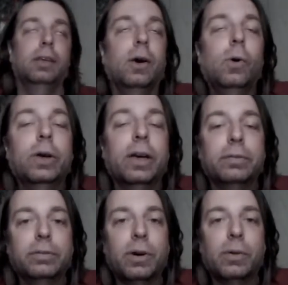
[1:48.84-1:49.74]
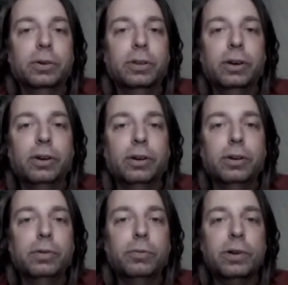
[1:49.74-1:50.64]
OK, donc
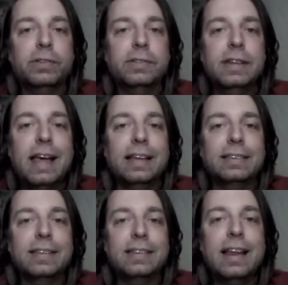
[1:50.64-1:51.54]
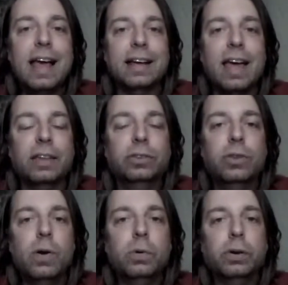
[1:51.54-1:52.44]
euh, voici la. C'était la carte.
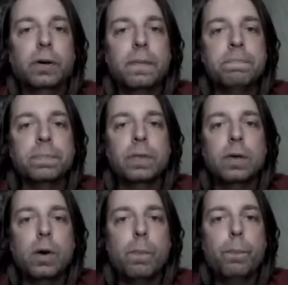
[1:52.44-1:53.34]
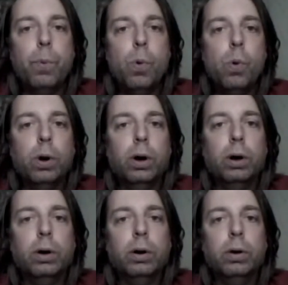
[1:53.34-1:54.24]
Donc, pour
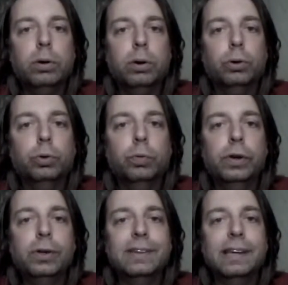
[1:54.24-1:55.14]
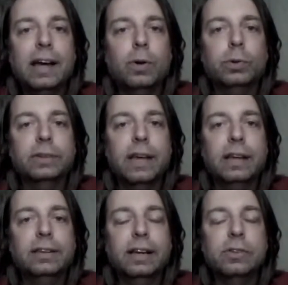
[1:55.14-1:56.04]
euh, retrouver le
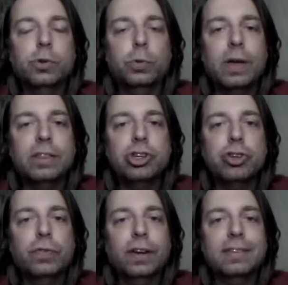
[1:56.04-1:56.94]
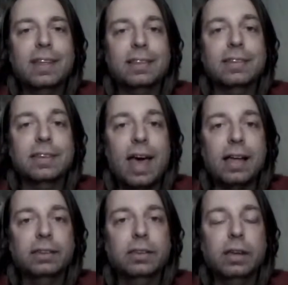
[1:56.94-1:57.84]
triacontèdre, ils ont eu à déchiffrer cette
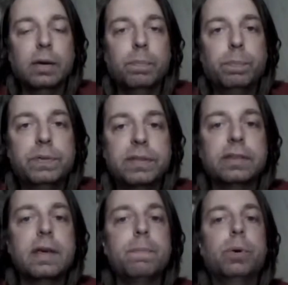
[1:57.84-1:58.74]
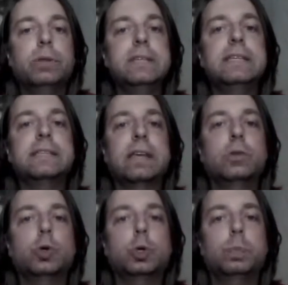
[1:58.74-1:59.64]
carte. Et c'était Bonnie qui
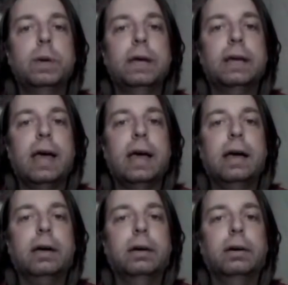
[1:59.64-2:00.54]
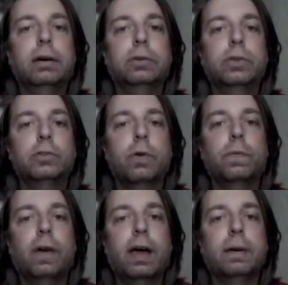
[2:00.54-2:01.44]
s'en occupait, car euh, de son
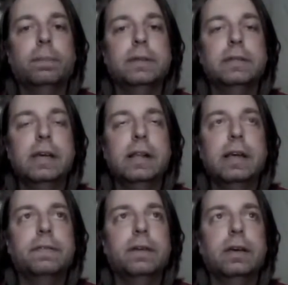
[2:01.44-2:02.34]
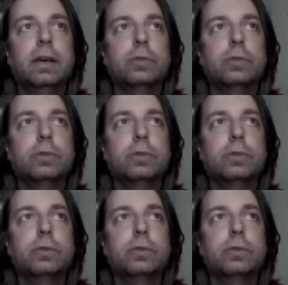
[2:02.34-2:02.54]
frère Benny, elle avait